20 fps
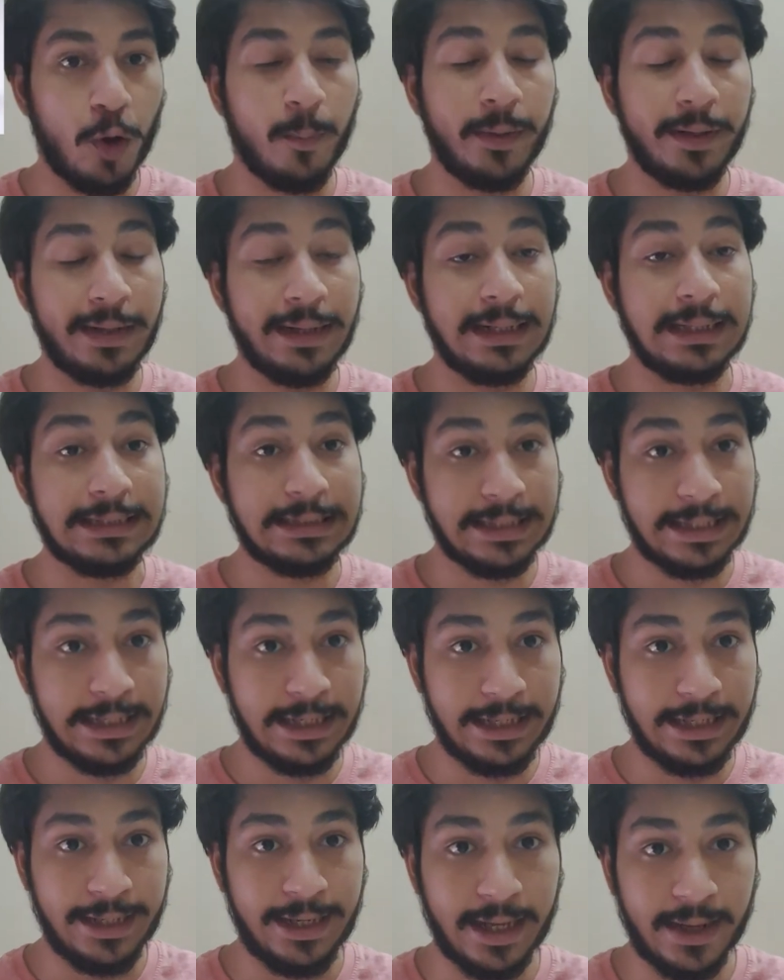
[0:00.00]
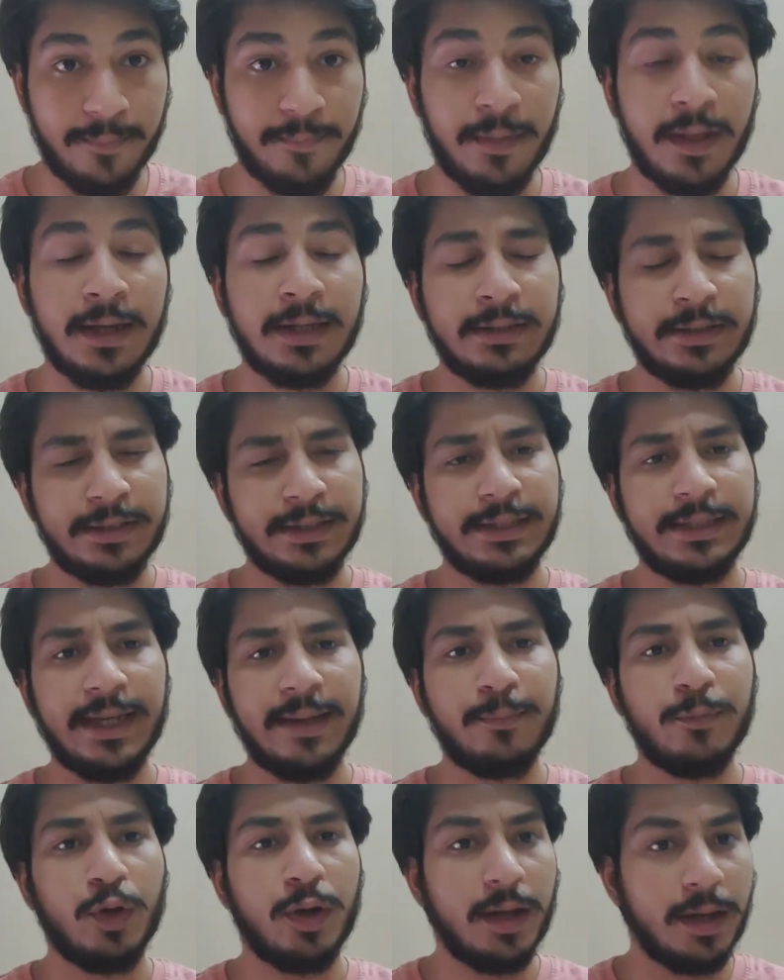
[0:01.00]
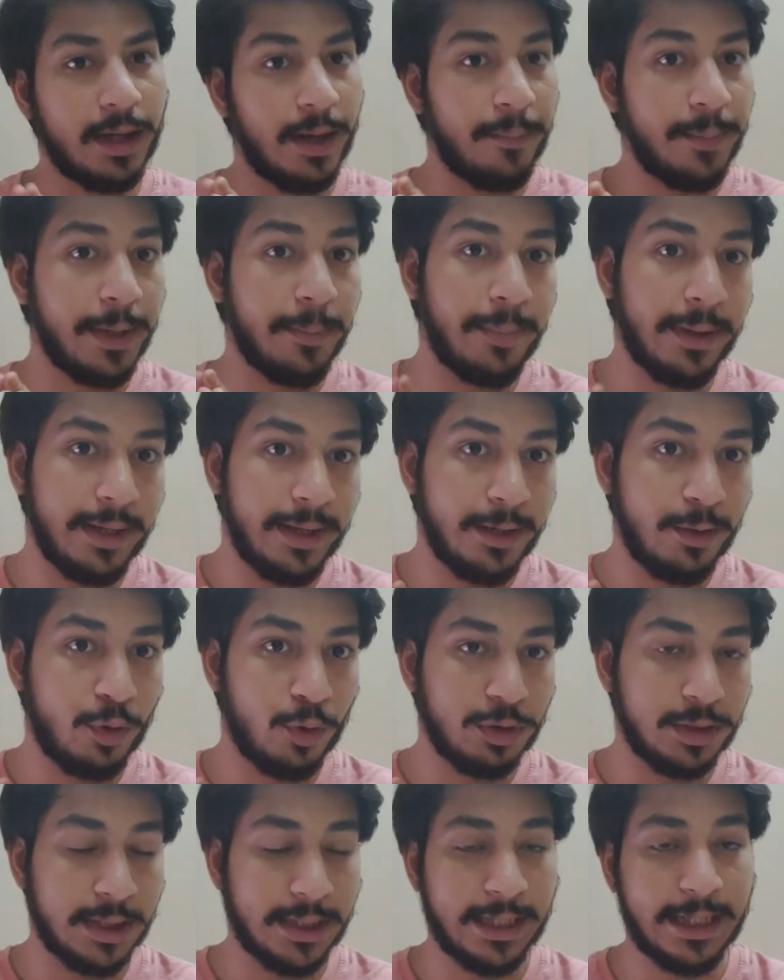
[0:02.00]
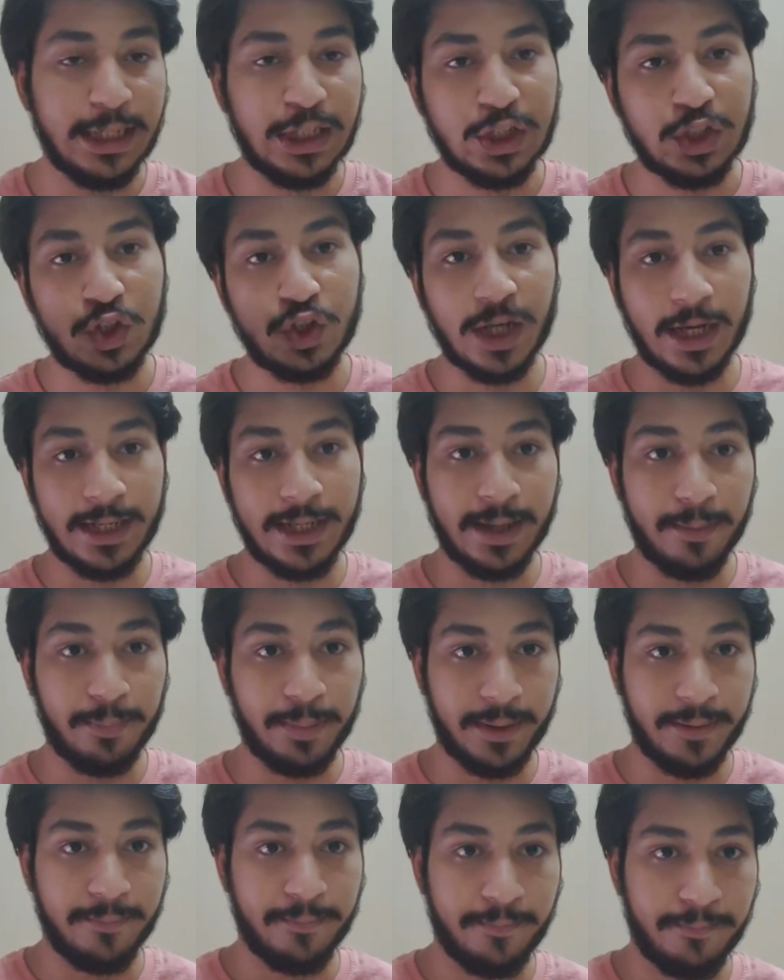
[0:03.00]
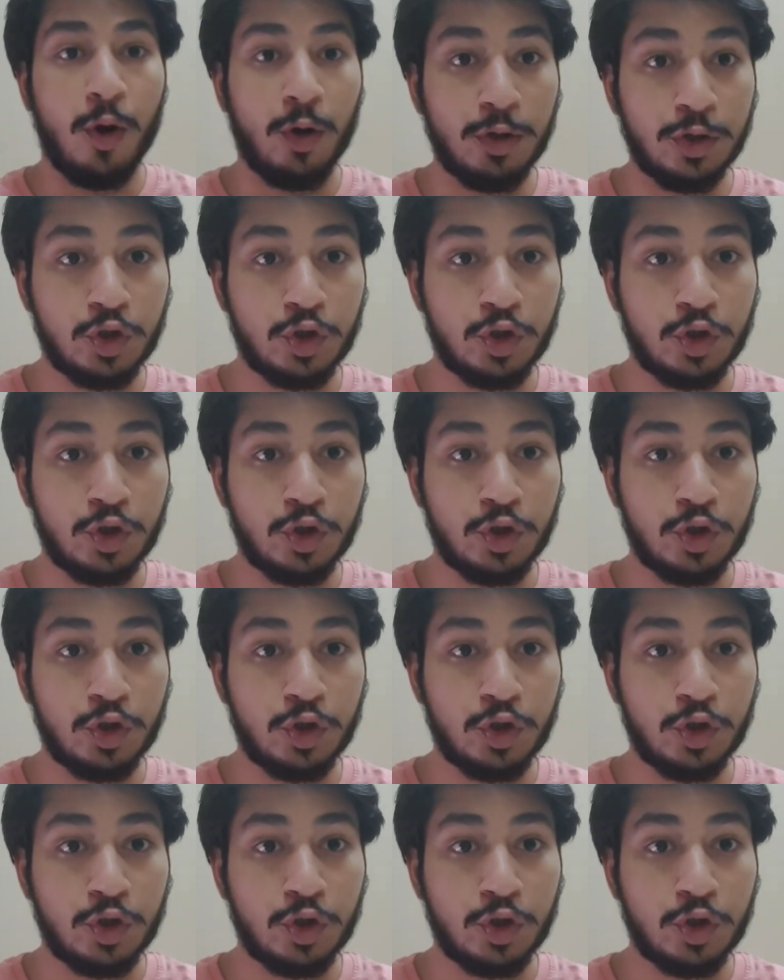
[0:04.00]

रॉ materials इन इंडिया जिससे हम थोड़ा कम डिपेंडेंट हो सके चाइना पे